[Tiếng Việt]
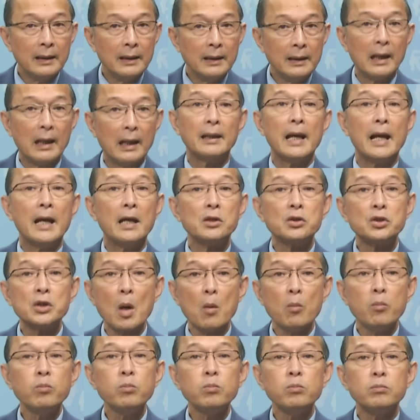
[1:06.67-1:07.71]
là để
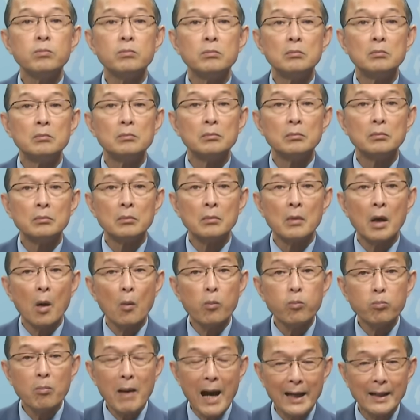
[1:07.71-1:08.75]
chống
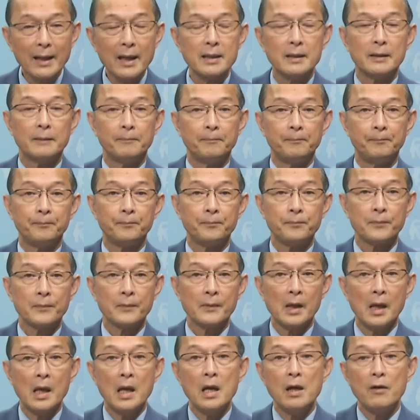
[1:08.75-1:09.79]
ông Biden
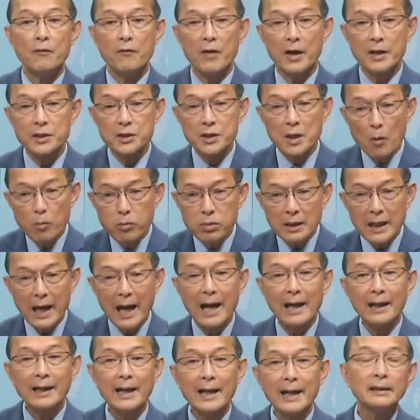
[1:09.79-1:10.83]
và chống
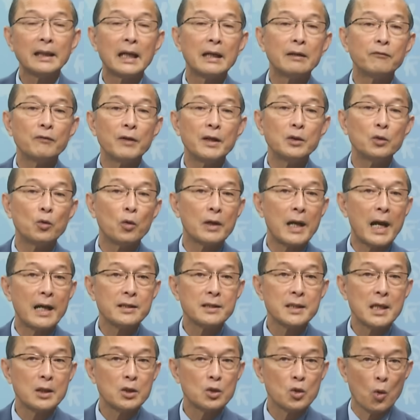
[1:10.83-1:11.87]
cả các thành viên của đảng
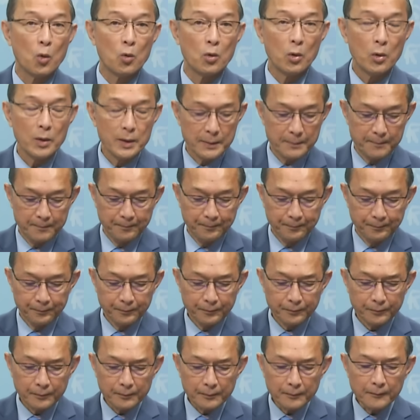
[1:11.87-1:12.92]
Dân Chủ luôn.
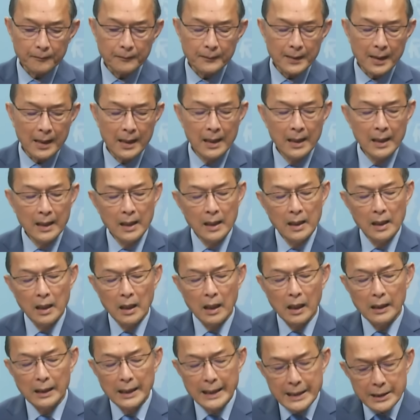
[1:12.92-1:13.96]

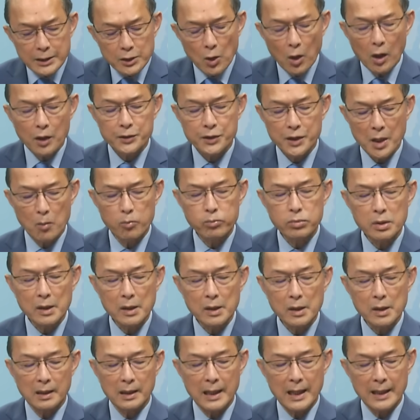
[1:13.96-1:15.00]
Ờ, lý do chống
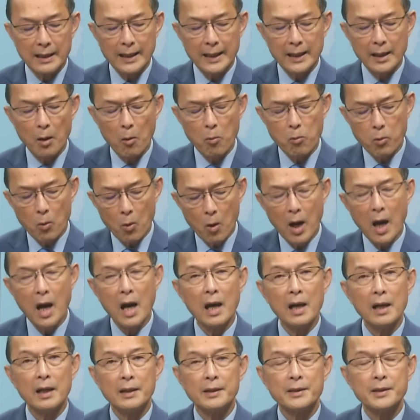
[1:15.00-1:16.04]
đó là ngày hôm
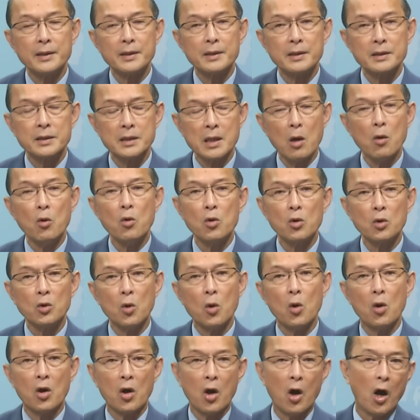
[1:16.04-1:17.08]
qua sau
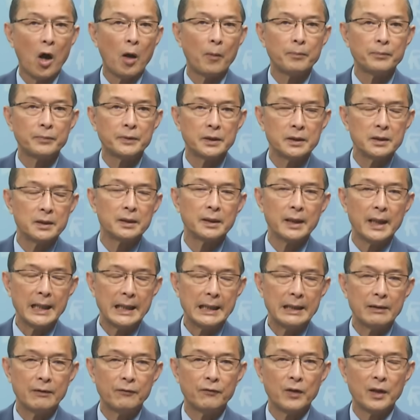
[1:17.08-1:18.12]
cuộc họp thượng
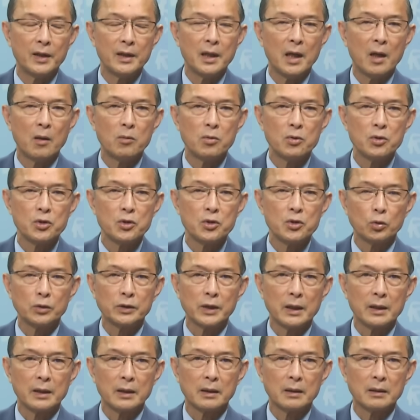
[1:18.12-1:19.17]
đỉnh với ông Chủ
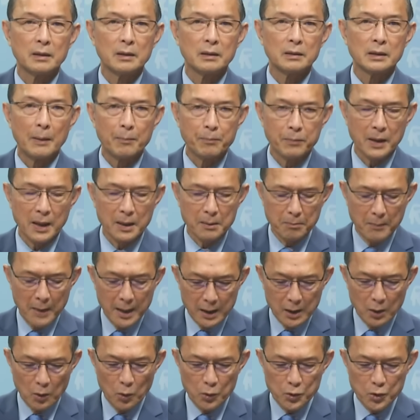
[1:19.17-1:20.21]
tịch Tập Cận
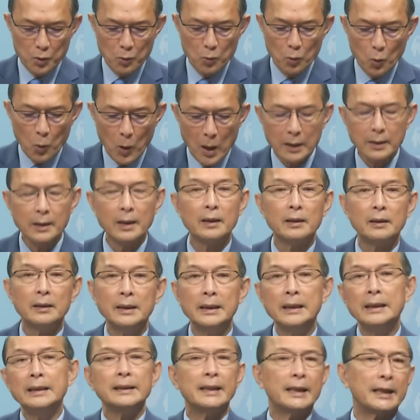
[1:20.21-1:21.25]
Bình của Trung Quốc đó
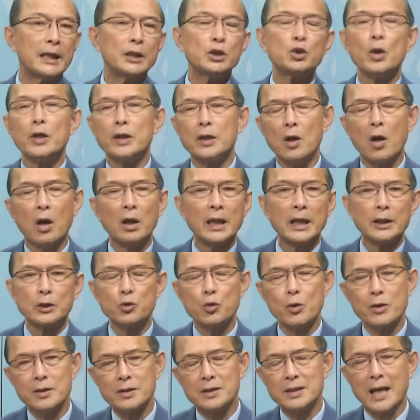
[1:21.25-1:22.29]
thì cái chuyện đó là
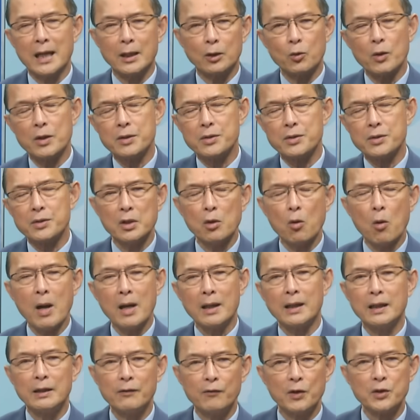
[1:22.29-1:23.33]
chuyện giải quyết giữa Hoa
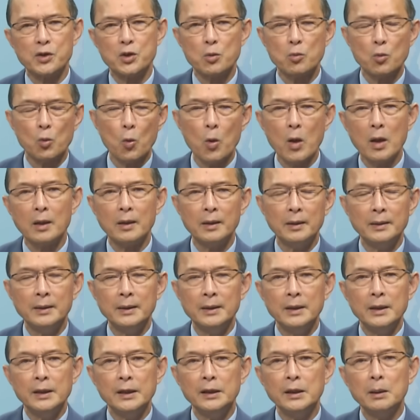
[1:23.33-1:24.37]
Kỳ và Trung Quốc.
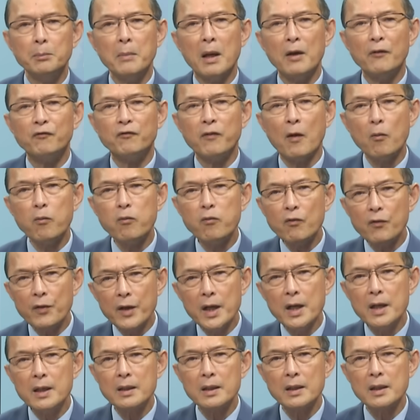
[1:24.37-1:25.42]
Nhưng mà phóng
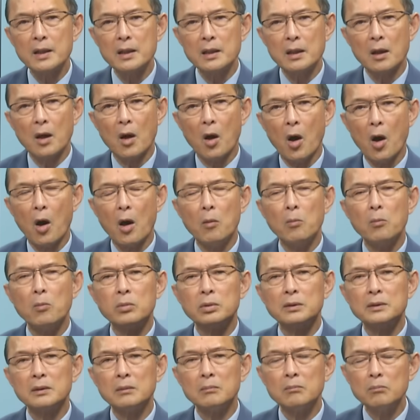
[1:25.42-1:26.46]
viên đó họ
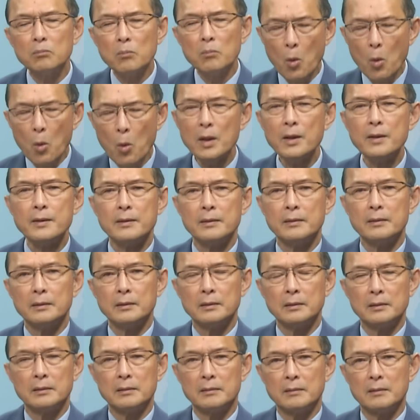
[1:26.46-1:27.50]
muốn
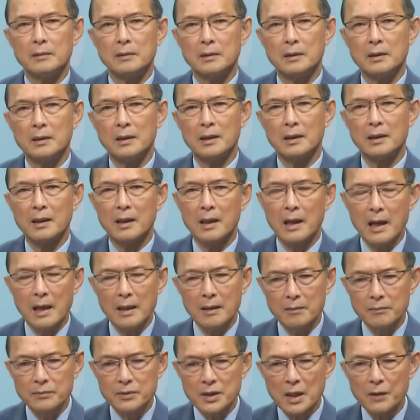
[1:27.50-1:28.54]
à,
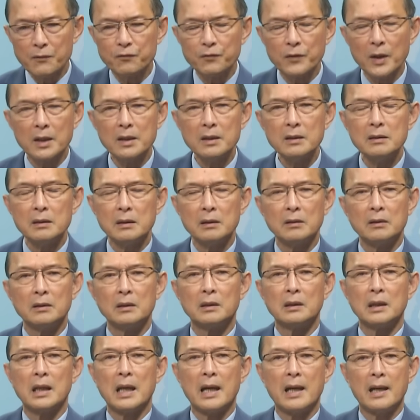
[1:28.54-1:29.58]
chất vấn
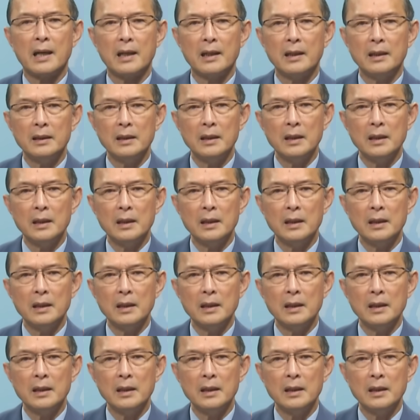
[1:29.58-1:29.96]
là